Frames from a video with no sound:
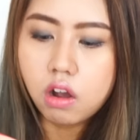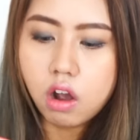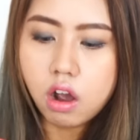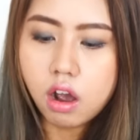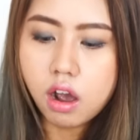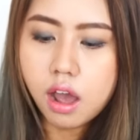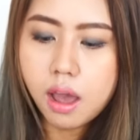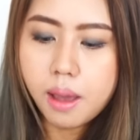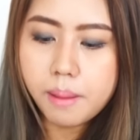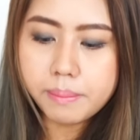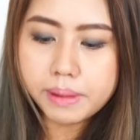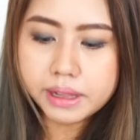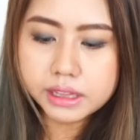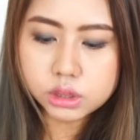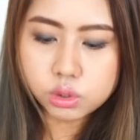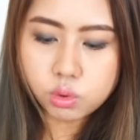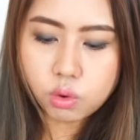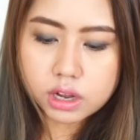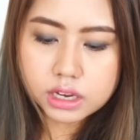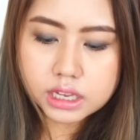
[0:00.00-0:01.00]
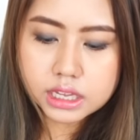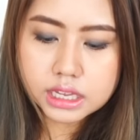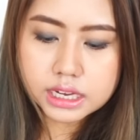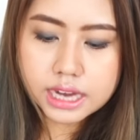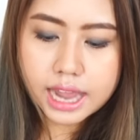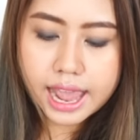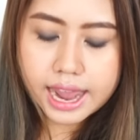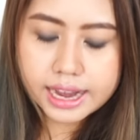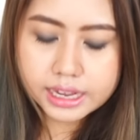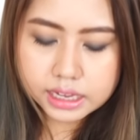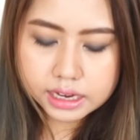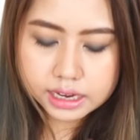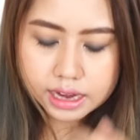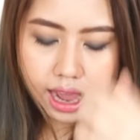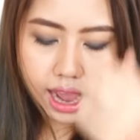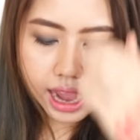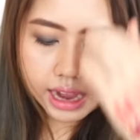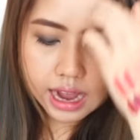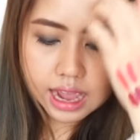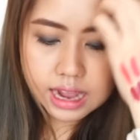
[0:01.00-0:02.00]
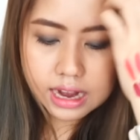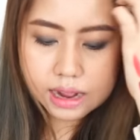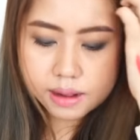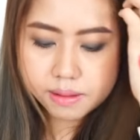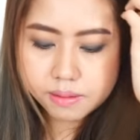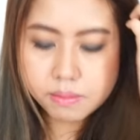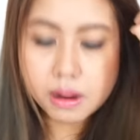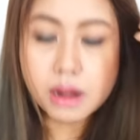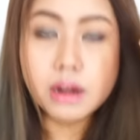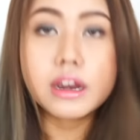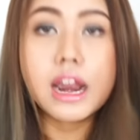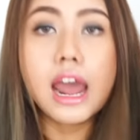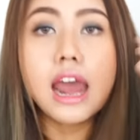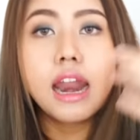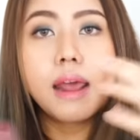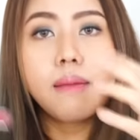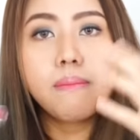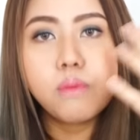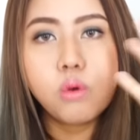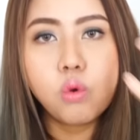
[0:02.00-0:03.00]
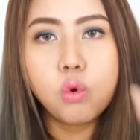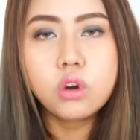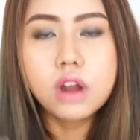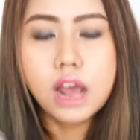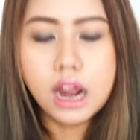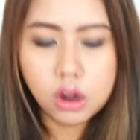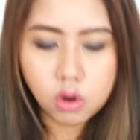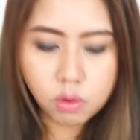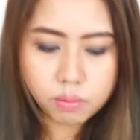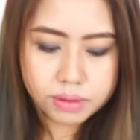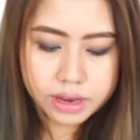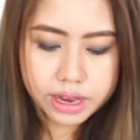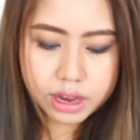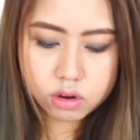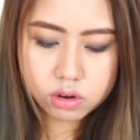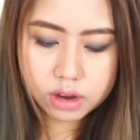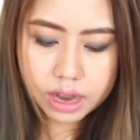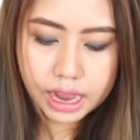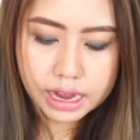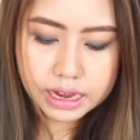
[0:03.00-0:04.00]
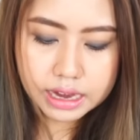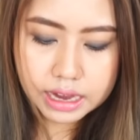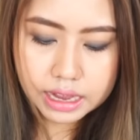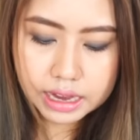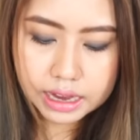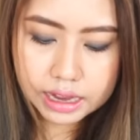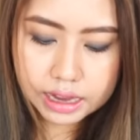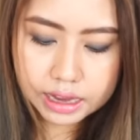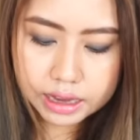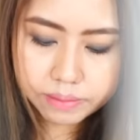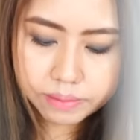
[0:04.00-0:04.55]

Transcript: ก็เป็นตัวที่แทนกันได้ในมูดอารมณ์เดียวกันนะคะ